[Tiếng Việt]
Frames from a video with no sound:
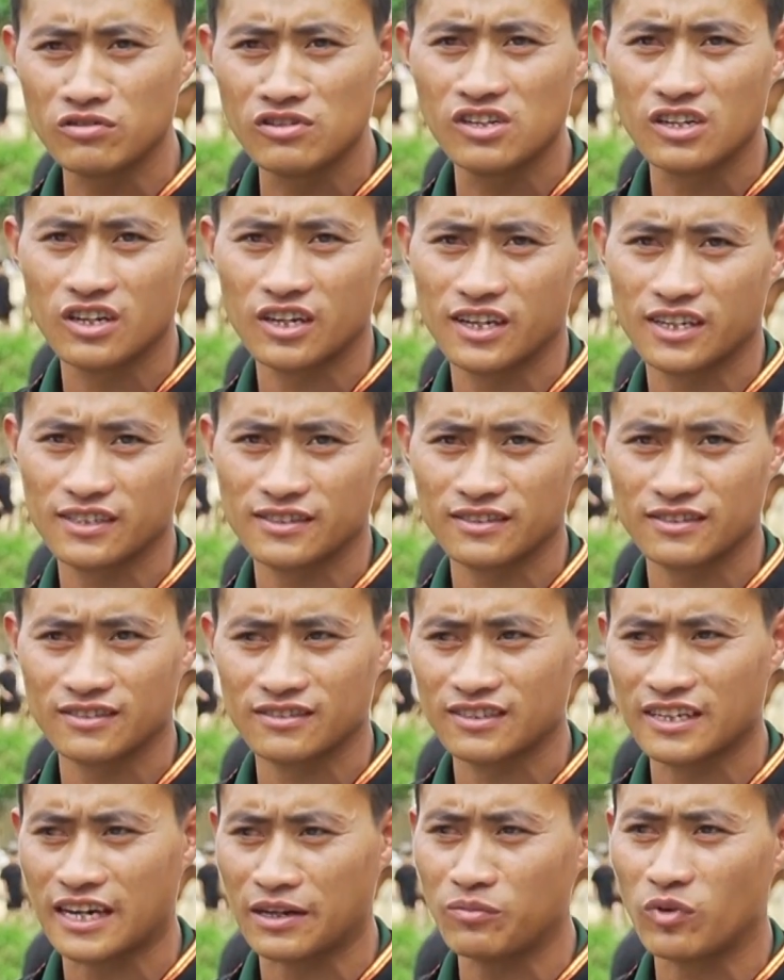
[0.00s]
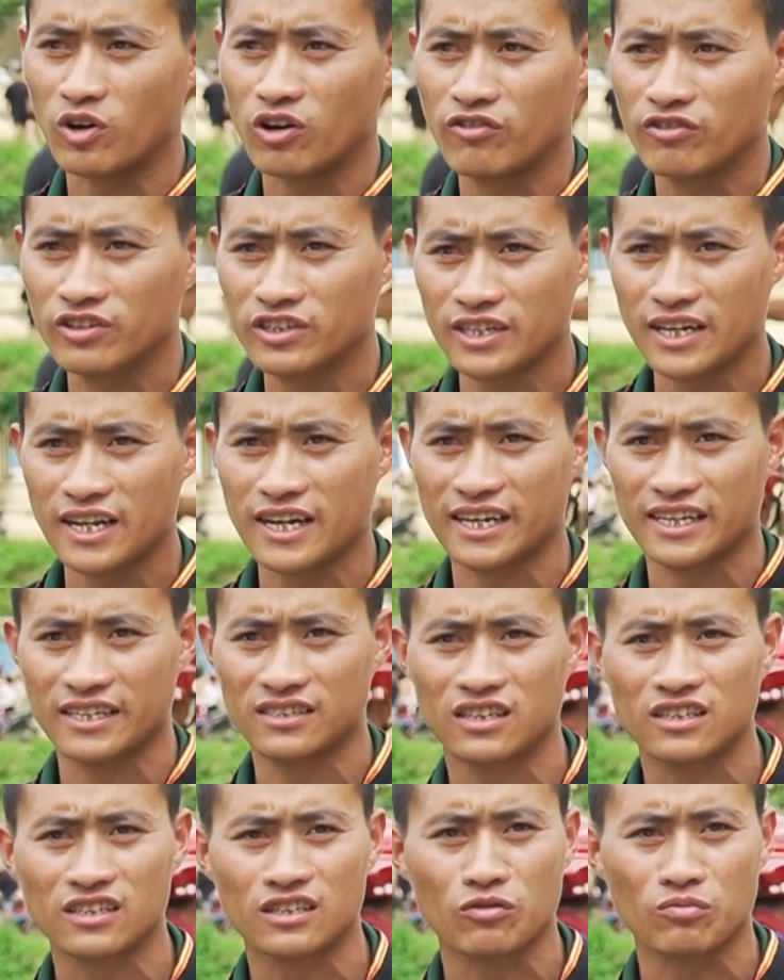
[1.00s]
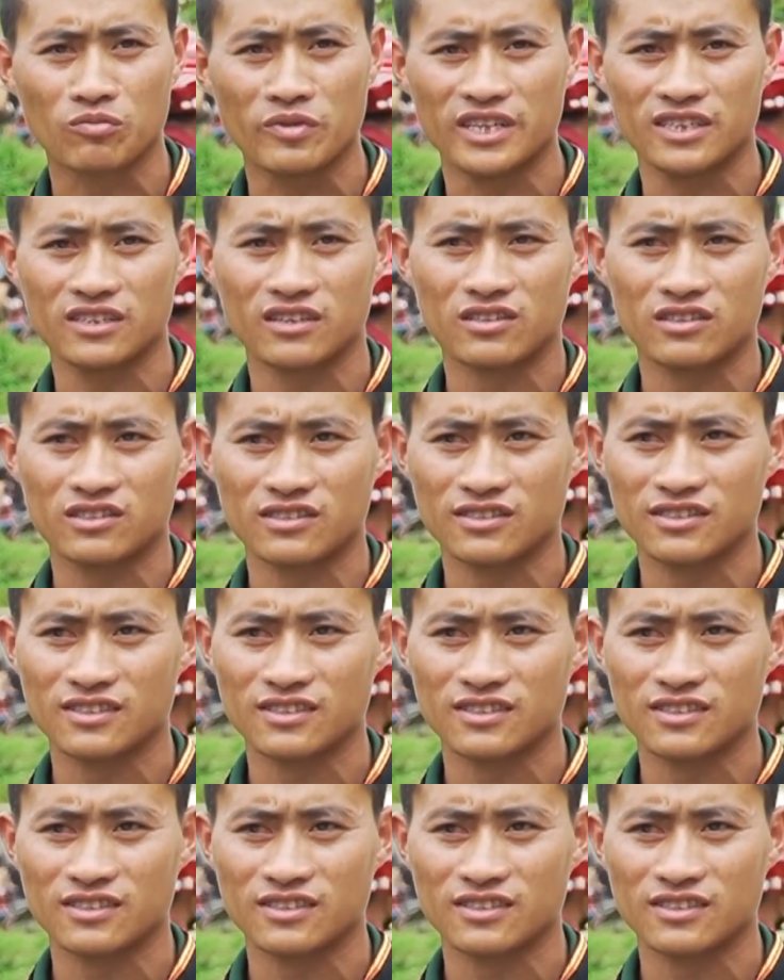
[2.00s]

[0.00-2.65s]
ngựa gắn bó với lại dân tộc mình nó